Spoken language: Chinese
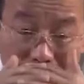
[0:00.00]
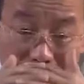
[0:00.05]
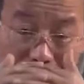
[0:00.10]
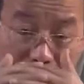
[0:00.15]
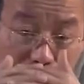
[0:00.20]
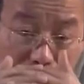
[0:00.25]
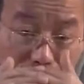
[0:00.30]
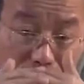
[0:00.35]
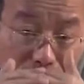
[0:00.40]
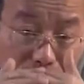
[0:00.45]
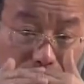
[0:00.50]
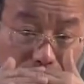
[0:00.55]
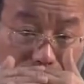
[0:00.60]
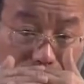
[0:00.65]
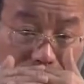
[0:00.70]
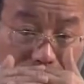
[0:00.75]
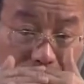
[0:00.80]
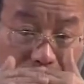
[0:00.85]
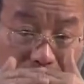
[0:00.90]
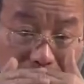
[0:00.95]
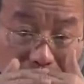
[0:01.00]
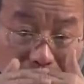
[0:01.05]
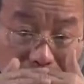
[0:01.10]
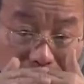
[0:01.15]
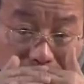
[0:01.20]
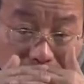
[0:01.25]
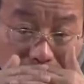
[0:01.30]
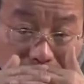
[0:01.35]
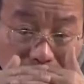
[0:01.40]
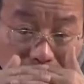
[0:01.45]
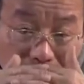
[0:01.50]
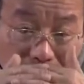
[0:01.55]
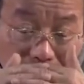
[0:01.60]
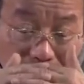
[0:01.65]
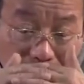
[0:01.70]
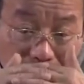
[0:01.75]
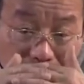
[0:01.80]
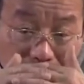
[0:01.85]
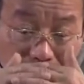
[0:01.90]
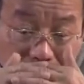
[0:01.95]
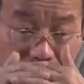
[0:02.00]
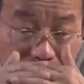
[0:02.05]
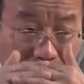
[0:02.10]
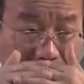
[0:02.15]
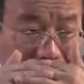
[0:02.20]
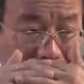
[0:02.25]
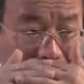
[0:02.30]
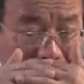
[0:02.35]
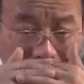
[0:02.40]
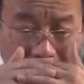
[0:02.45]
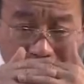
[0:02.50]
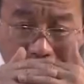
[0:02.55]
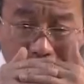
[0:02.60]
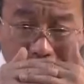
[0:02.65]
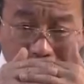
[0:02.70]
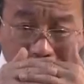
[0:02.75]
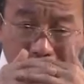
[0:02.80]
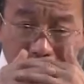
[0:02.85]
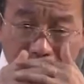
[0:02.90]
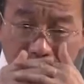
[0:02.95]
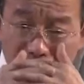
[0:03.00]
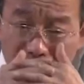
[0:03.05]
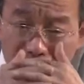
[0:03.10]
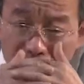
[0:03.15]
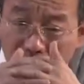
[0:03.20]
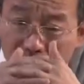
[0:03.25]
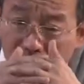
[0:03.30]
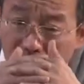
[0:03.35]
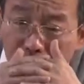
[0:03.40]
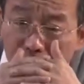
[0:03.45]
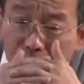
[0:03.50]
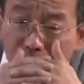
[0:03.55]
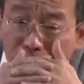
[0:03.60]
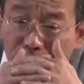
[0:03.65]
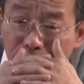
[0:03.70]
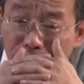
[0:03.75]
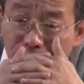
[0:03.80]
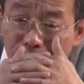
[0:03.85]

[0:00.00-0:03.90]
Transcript: 这些福利国家，你一看简直到到社会主义